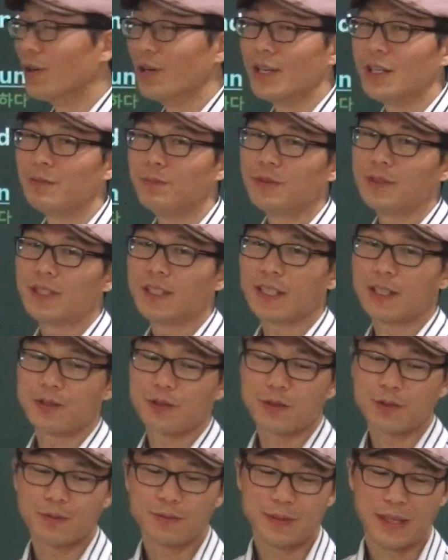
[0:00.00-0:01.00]
어휘 문제가
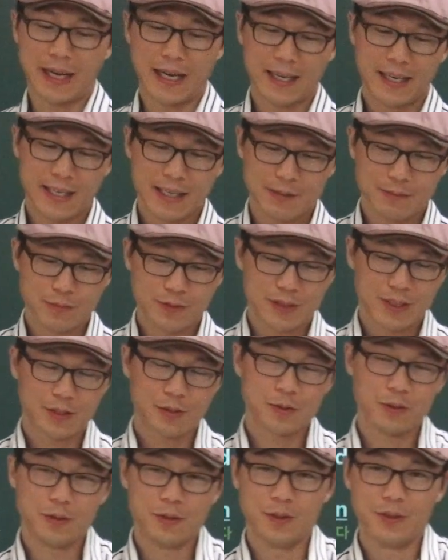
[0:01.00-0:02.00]
조금 난해한
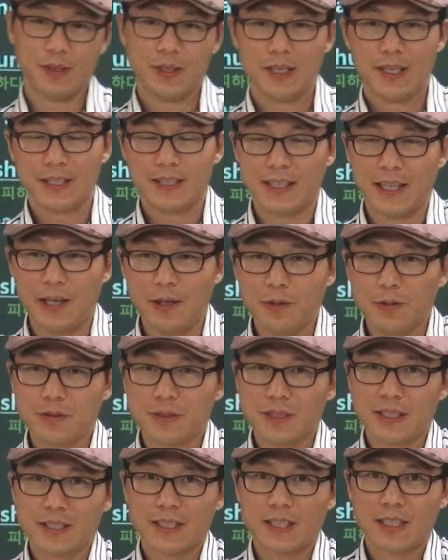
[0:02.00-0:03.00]
문제고 내용
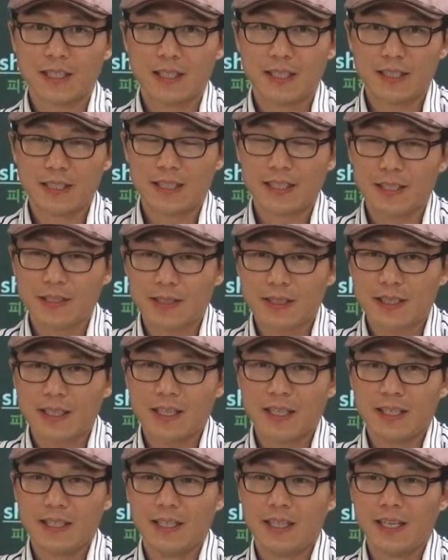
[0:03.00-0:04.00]
자체가 쉽게
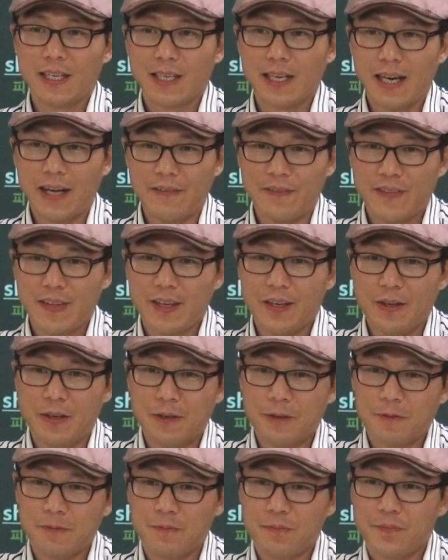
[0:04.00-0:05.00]
이해가 안 돼요.
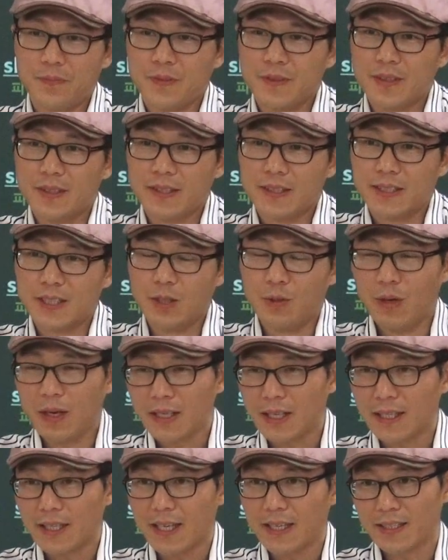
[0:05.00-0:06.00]

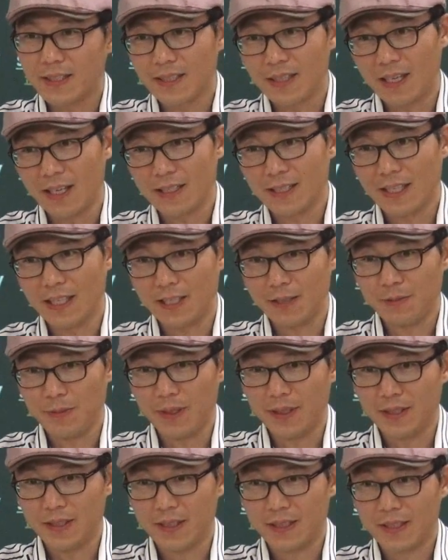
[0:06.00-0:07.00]
정확하게 해석을 하지
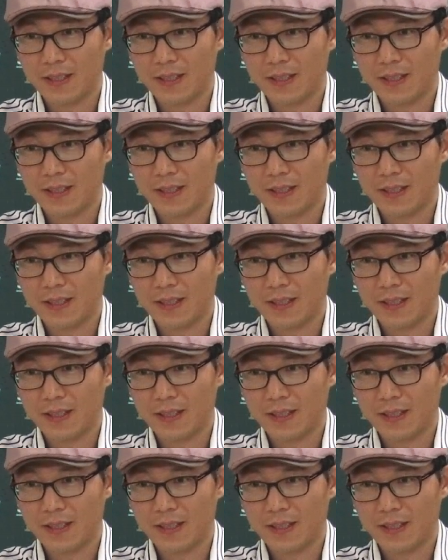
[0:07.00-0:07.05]
않으면.